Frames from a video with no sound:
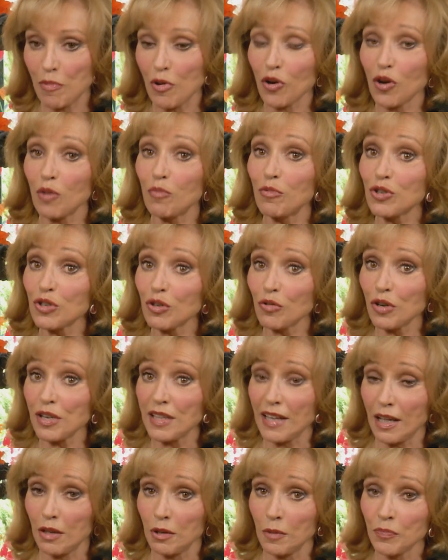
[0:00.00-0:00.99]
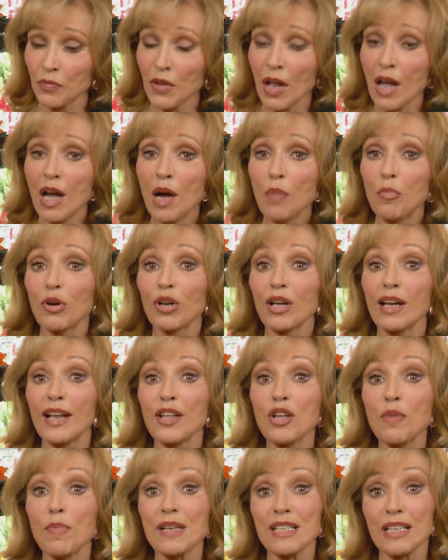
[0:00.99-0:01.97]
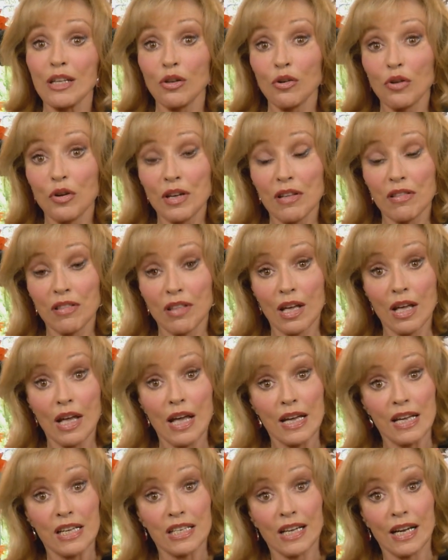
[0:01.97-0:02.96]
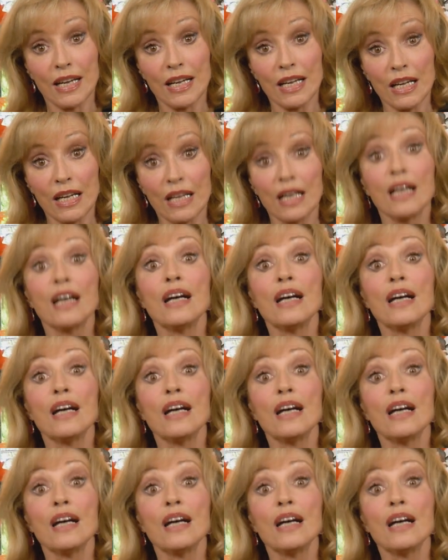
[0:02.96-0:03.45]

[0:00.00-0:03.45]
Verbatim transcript: pero con mucho cuidado, porque el año pasado lo hice y salí